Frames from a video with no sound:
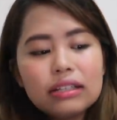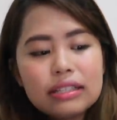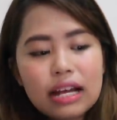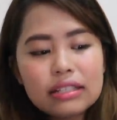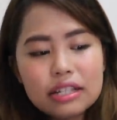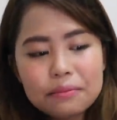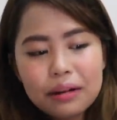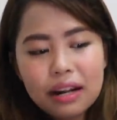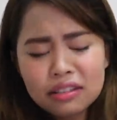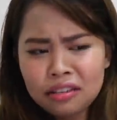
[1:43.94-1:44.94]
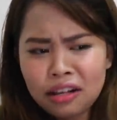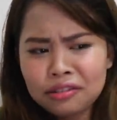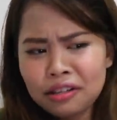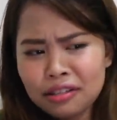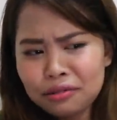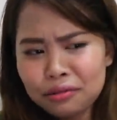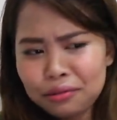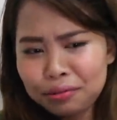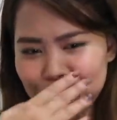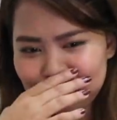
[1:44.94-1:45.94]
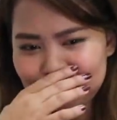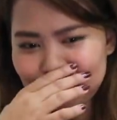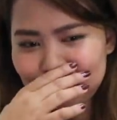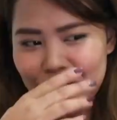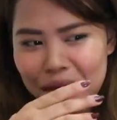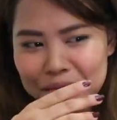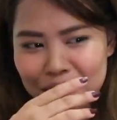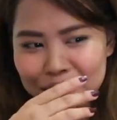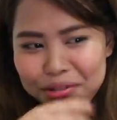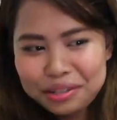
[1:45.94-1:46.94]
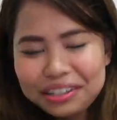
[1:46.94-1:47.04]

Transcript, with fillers: stanzas pa lang. Stanzas? Ano to? Tula, ma'am?